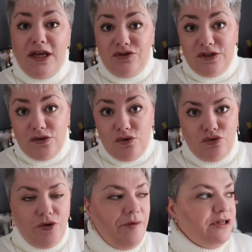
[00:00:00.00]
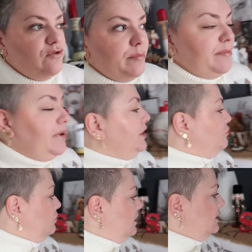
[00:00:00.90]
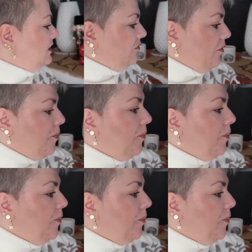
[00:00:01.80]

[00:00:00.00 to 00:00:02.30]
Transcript: Oui je vais étendre d'autres, Et je vais en préparer une autre lessive.